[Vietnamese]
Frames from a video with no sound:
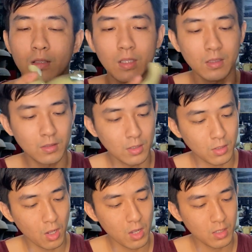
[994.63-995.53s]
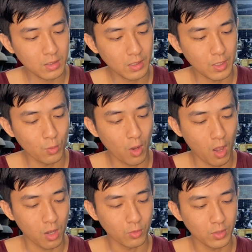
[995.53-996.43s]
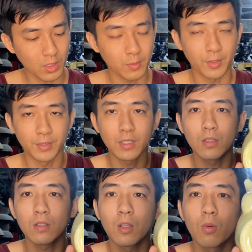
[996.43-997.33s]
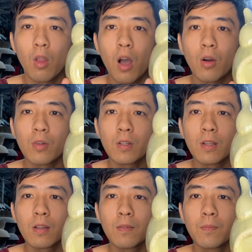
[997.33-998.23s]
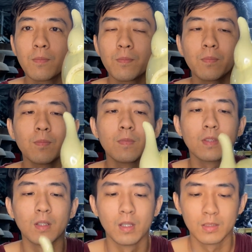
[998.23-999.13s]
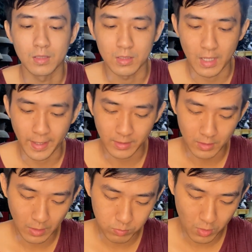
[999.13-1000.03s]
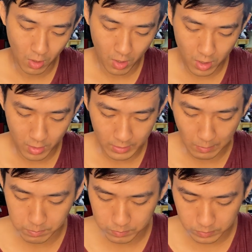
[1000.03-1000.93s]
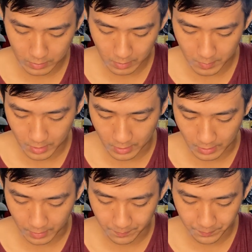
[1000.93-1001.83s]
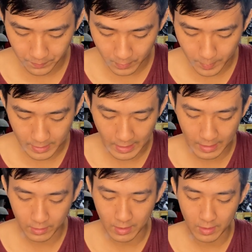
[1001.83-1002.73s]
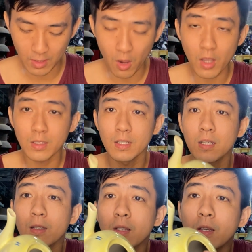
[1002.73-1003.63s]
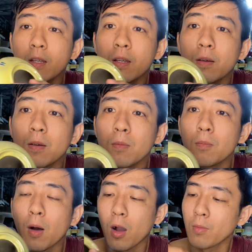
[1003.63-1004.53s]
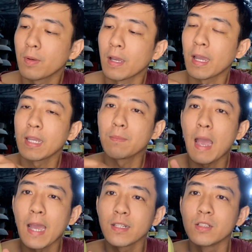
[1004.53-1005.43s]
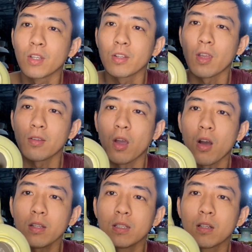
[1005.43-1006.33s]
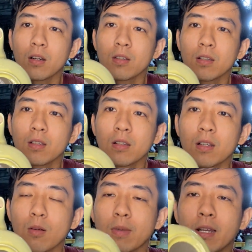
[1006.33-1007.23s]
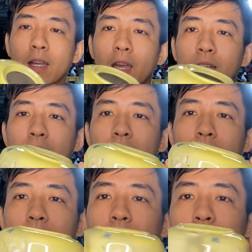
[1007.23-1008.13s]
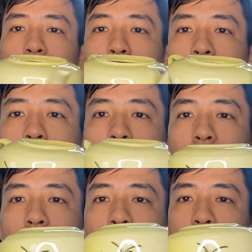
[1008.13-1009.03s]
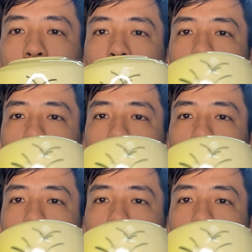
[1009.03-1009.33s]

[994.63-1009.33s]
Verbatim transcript: đích nó có cái hiệu lò của nó nha mọi người đích nó có hiệu lò của nó nè tình trạng nó tóc gió tóc giống như là nó bị găng do gió gì đó một hai ba cái đường nhỏ nhỏ nhỏ vậy thôi không đáng kể nha à,